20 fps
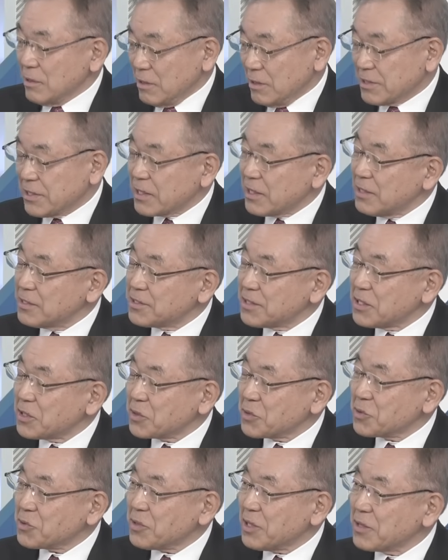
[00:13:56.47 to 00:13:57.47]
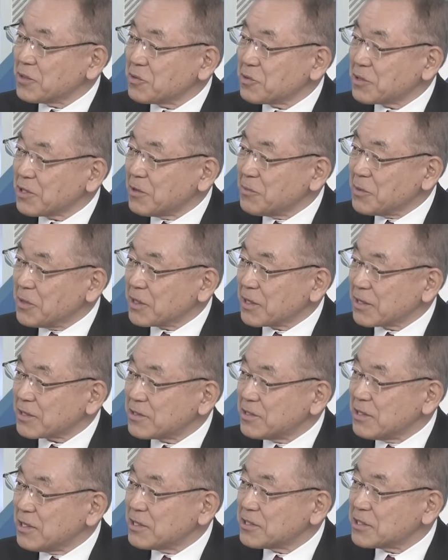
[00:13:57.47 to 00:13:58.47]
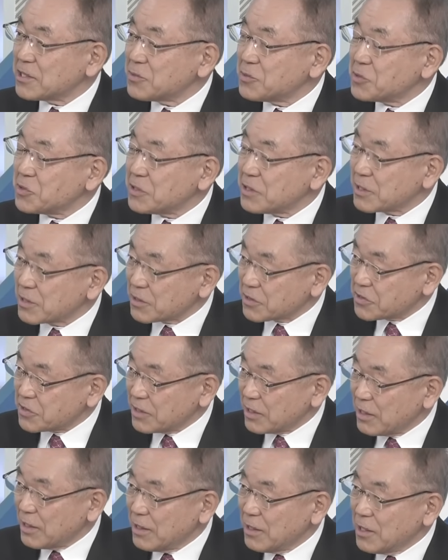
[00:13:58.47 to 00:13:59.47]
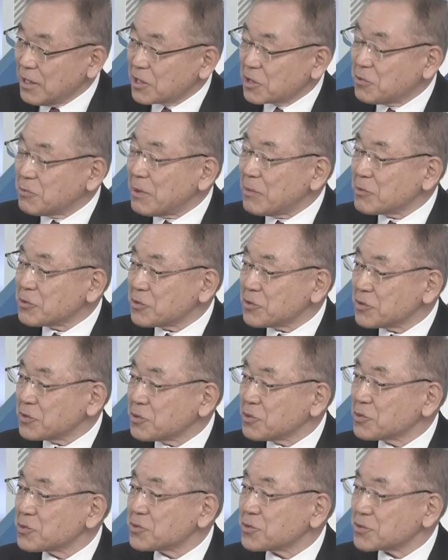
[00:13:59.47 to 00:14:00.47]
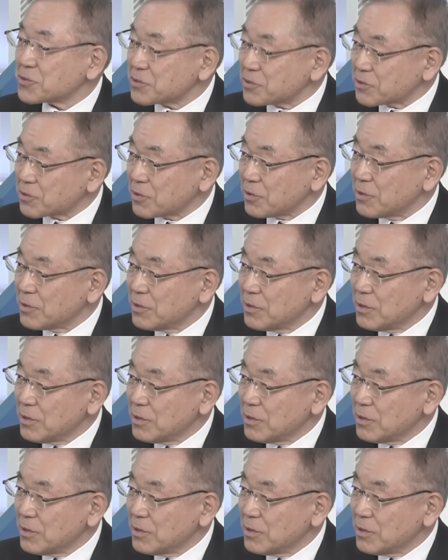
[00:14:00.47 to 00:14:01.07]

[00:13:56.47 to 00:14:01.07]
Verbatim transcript: 世界最強の半導体メーカー TSMC がですね熊本に工場を作ると。